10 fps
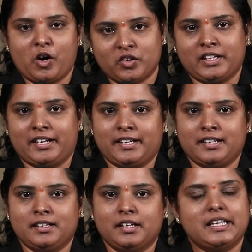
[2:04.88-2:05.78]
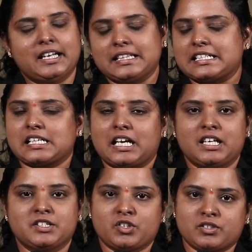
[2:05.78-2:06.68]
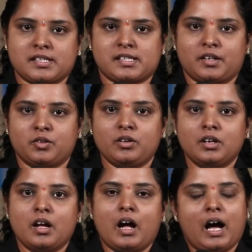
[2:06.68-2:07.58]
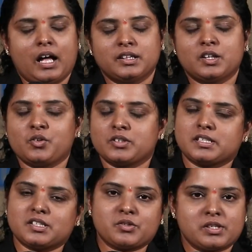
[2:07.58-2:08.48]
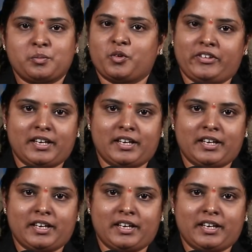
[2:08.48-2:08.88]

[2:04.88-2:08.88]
బాగుందండి నేనైతే చాలా ఎంజాయ్ చేశాను అందరూ వచ్చి చూసే మూవీ